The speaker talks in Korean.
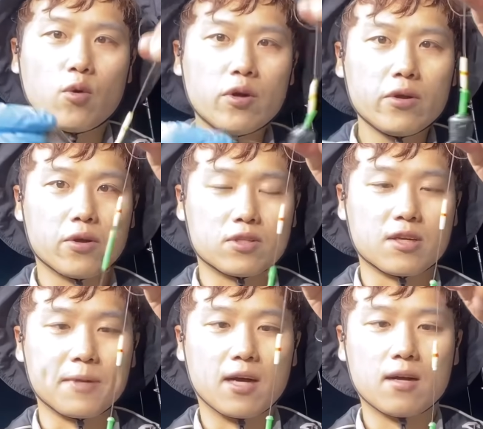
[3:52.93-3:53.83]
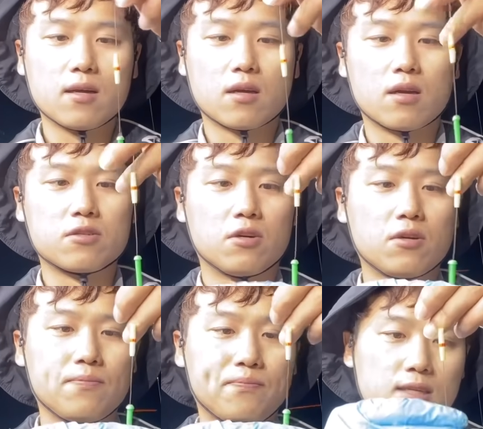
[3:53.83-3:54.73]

꼬여요 채비가 그래서